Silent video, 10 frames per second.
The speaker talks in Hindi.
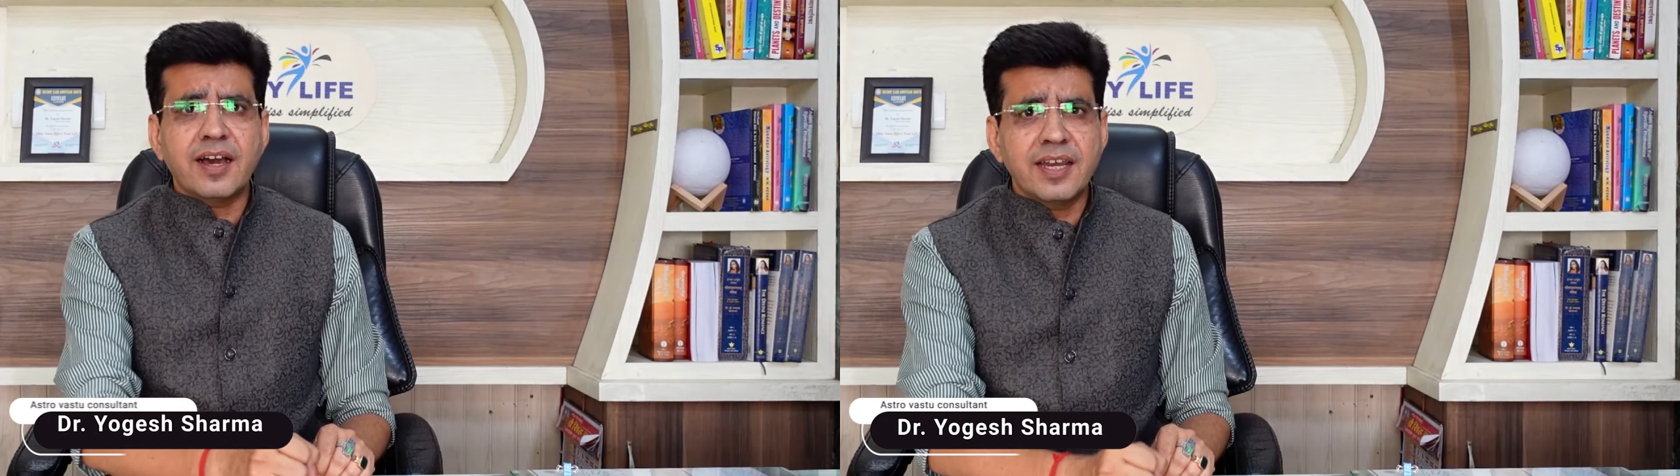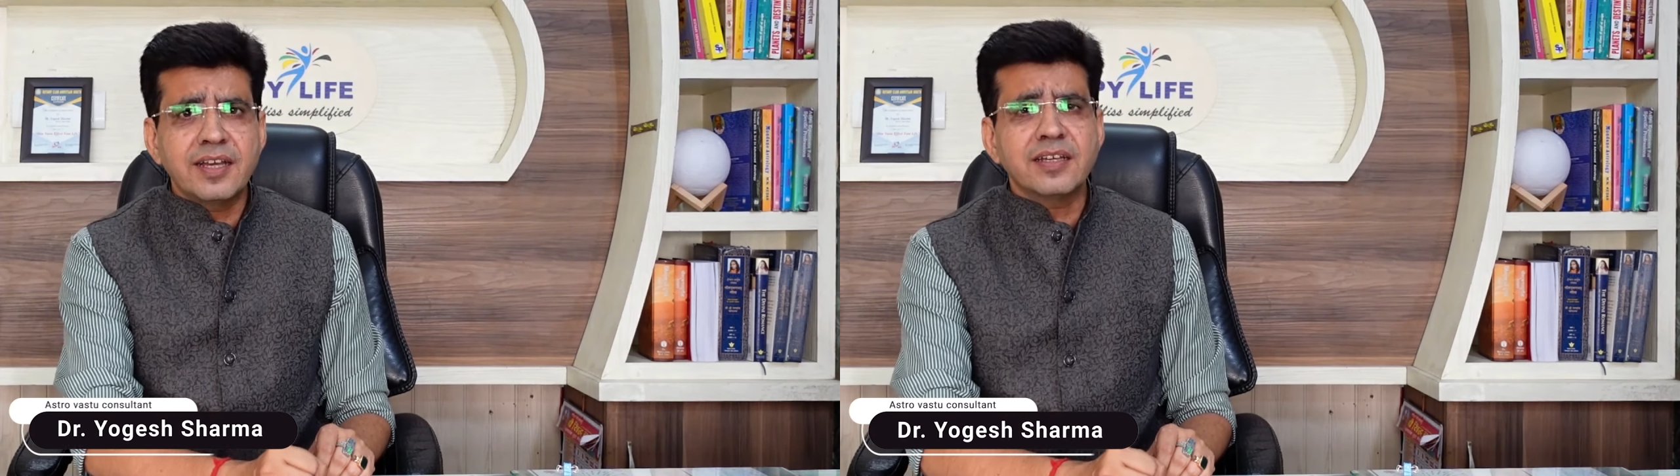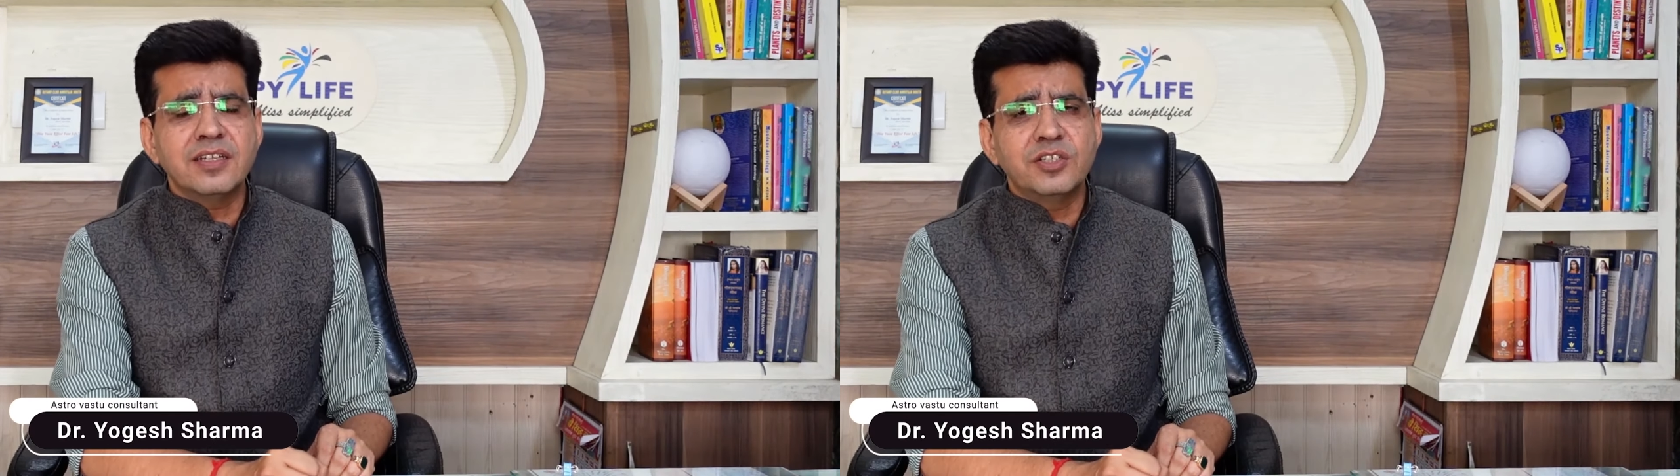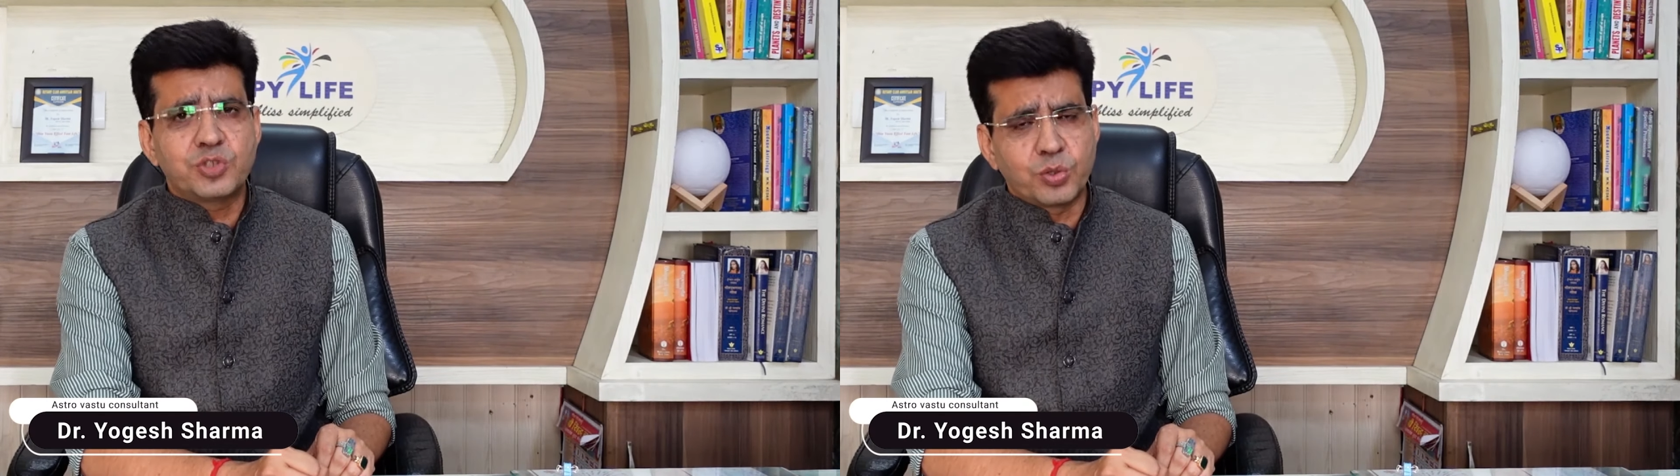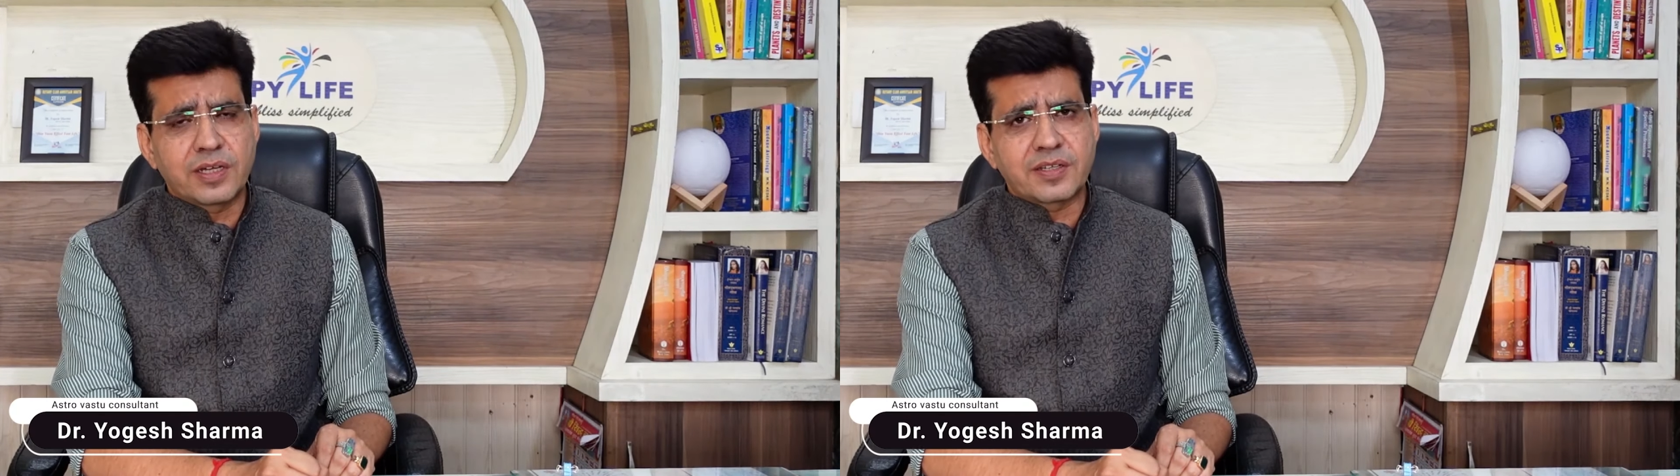अलग
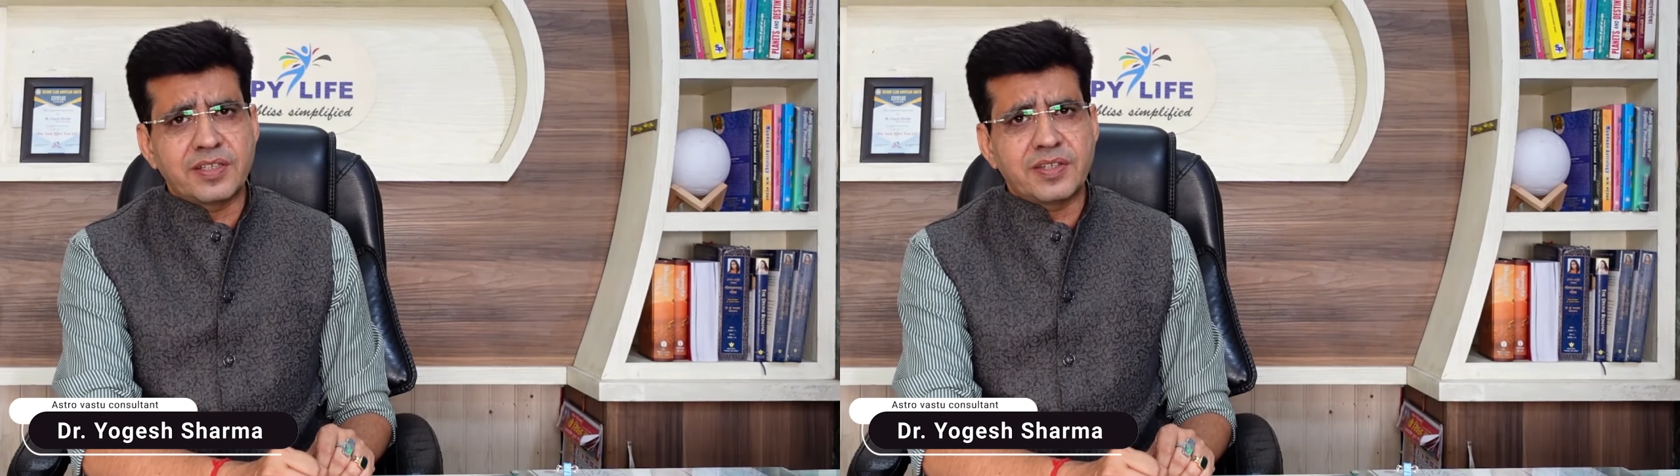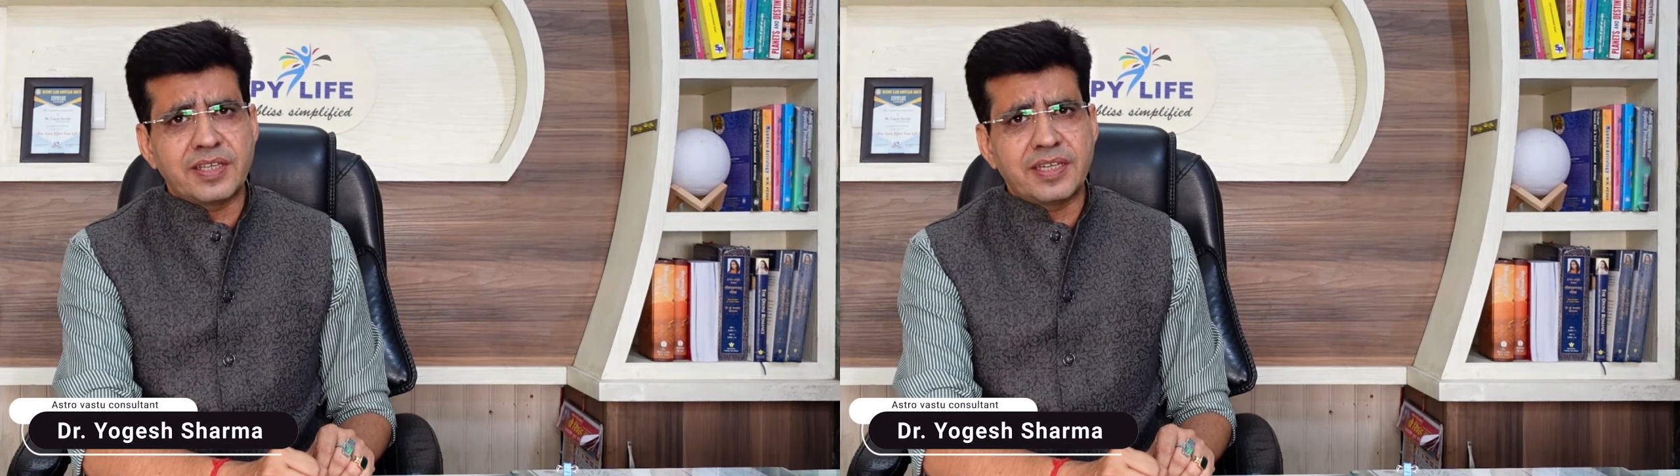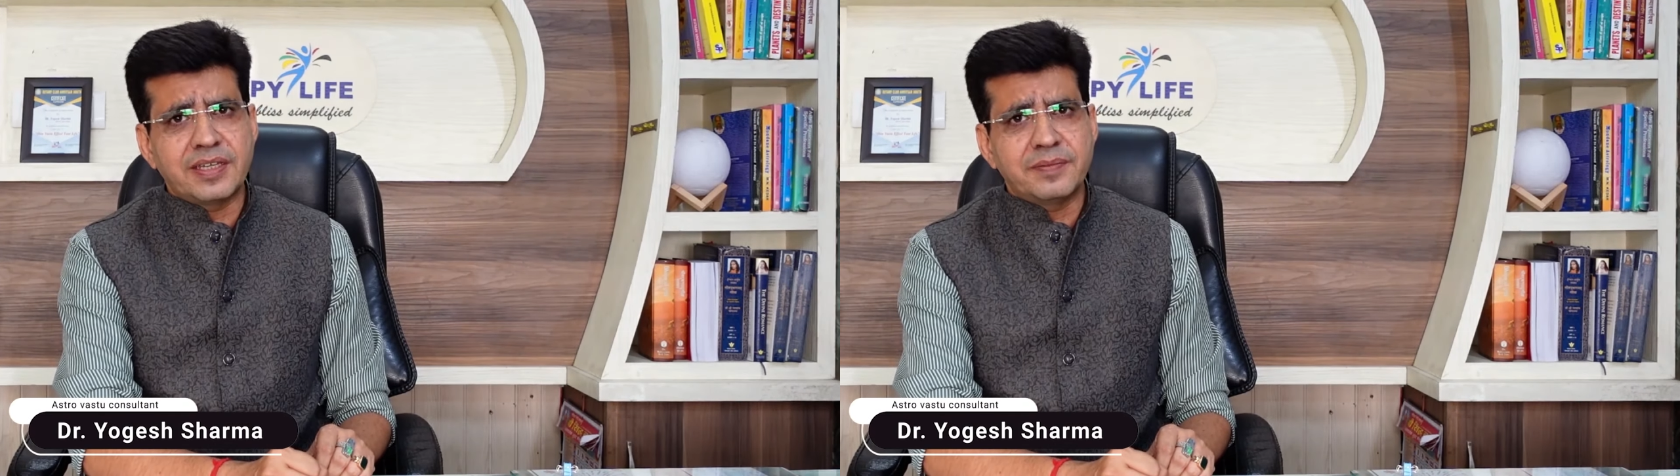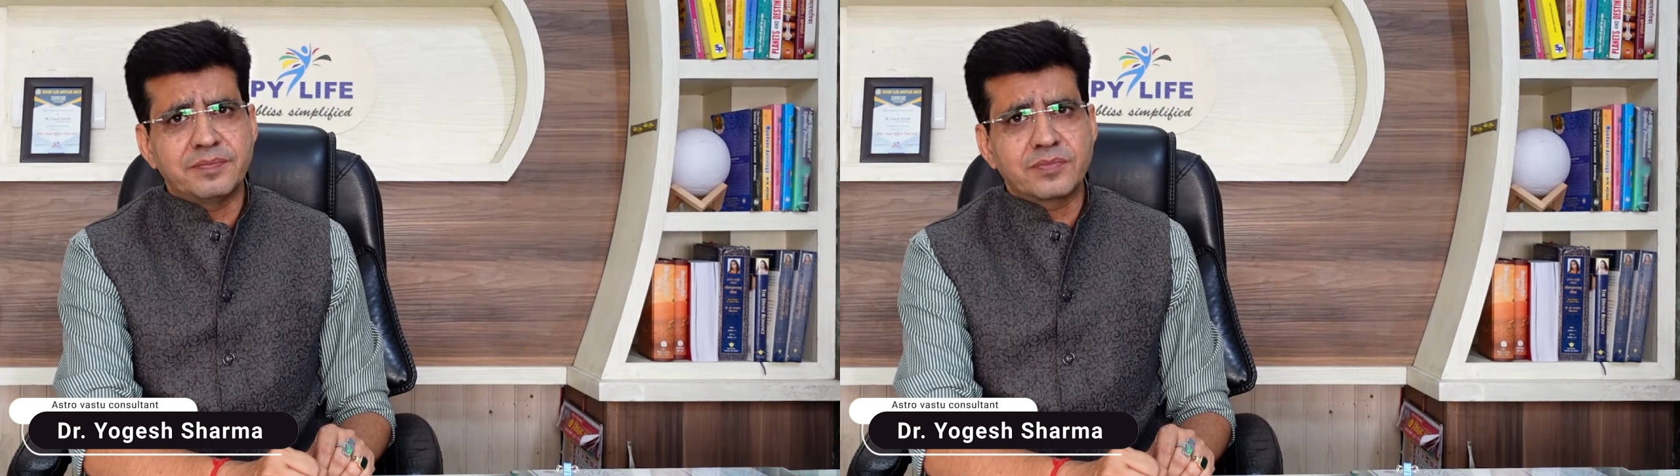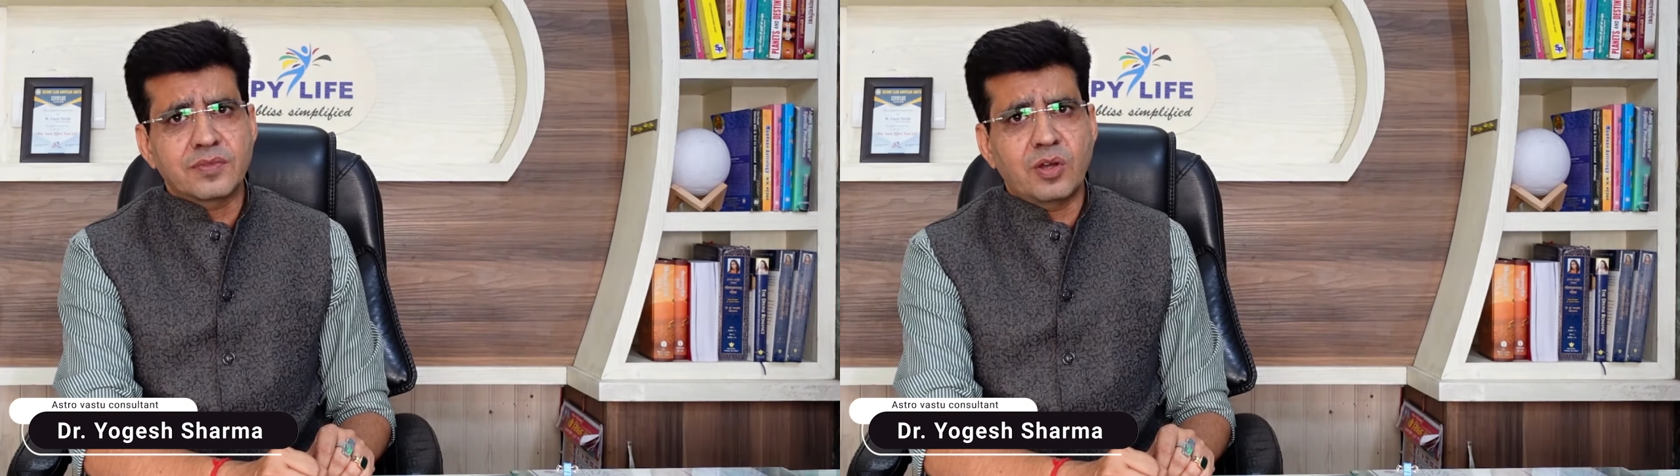शो कर देते
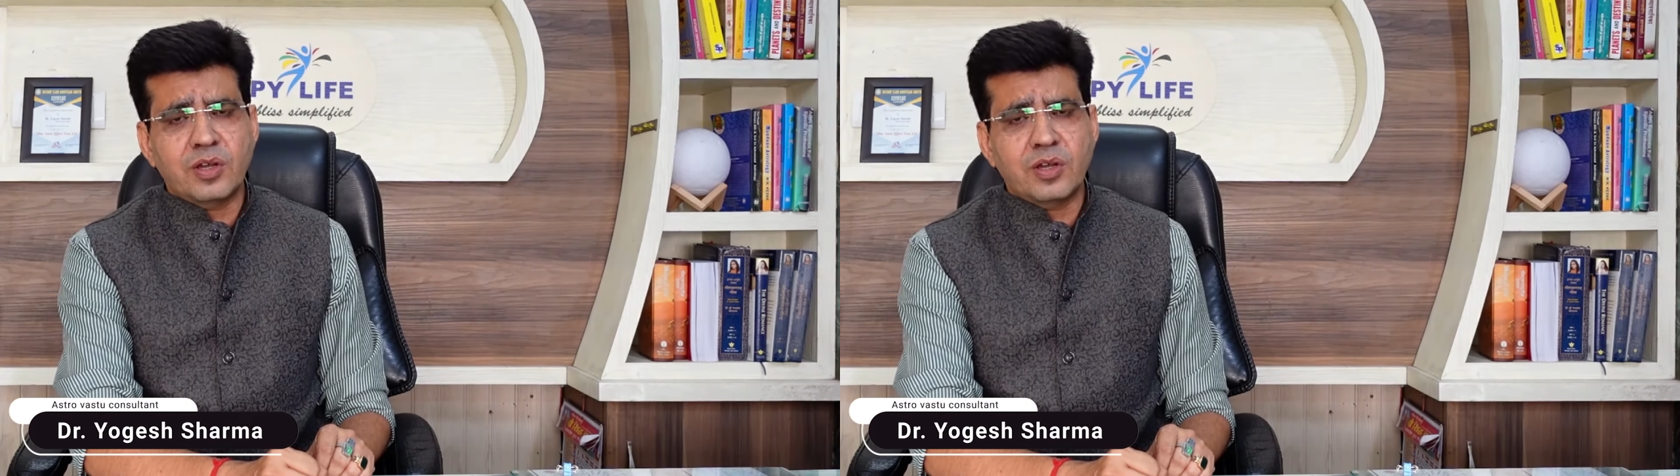हैं